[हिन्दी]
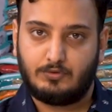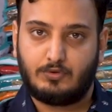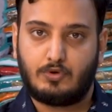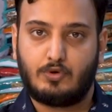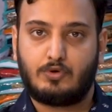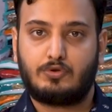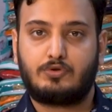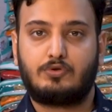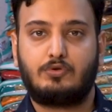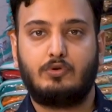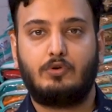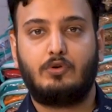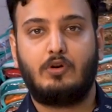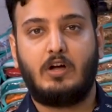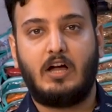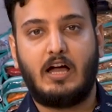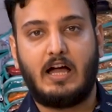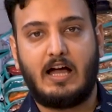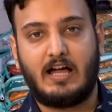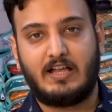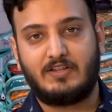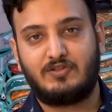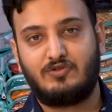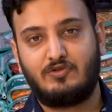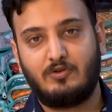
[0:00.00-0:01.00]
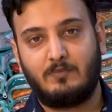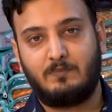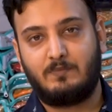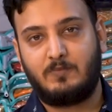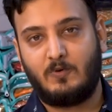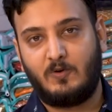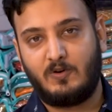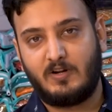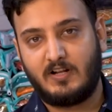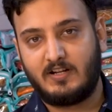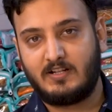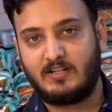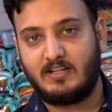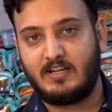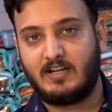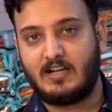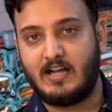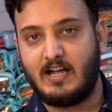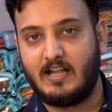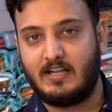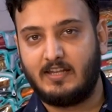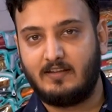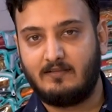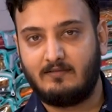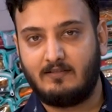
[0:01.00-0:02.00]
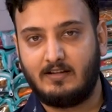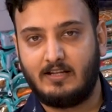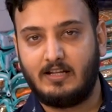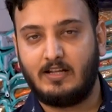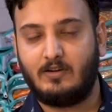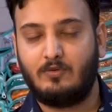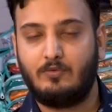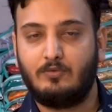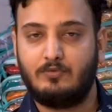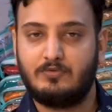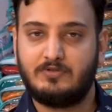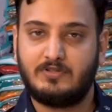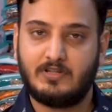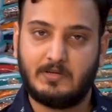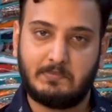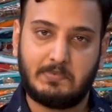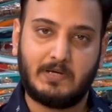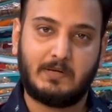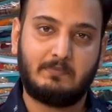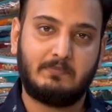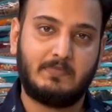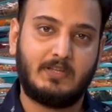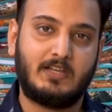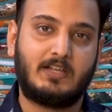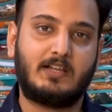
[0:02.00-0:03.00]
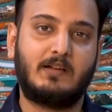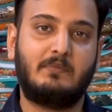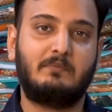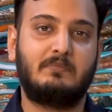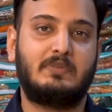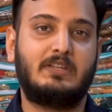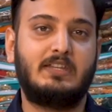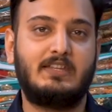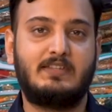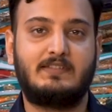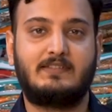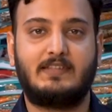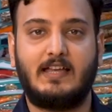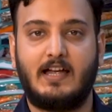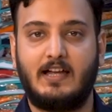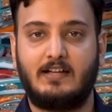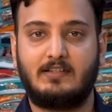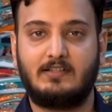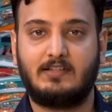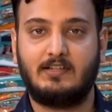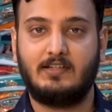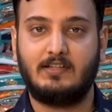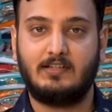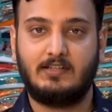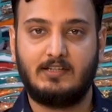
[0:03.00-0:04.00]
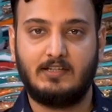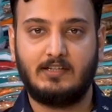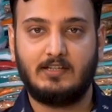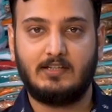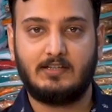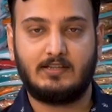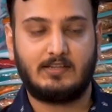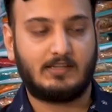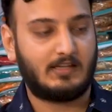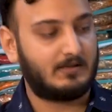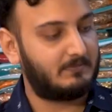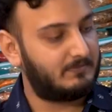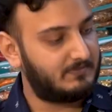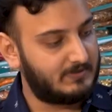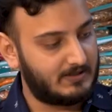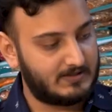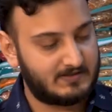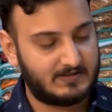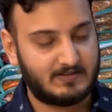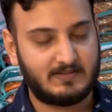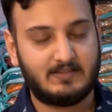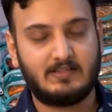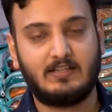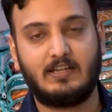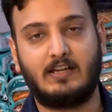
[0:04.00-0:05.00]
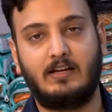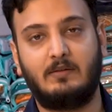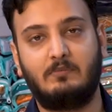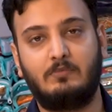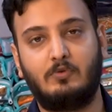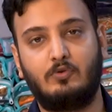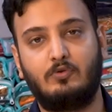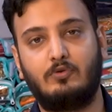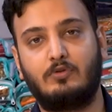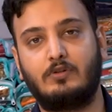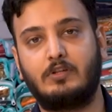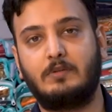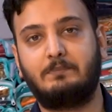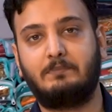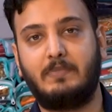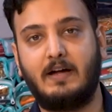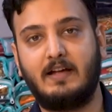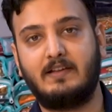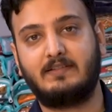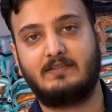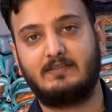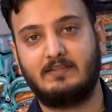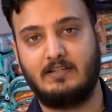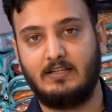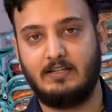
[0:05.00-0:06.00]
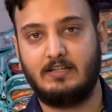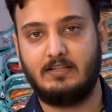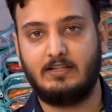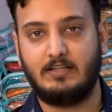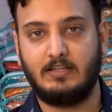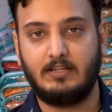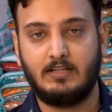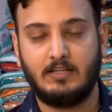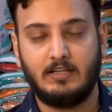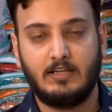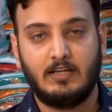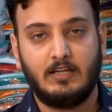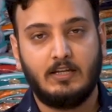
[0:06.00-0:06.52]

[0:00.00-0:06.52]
दोस्तों आज जो प्रोडक्ट दिखाने वाला हूँ जब हमने कंपनी स्टार्ट की थी तब ये चीज़ें हम लोगों के पास नहीं थी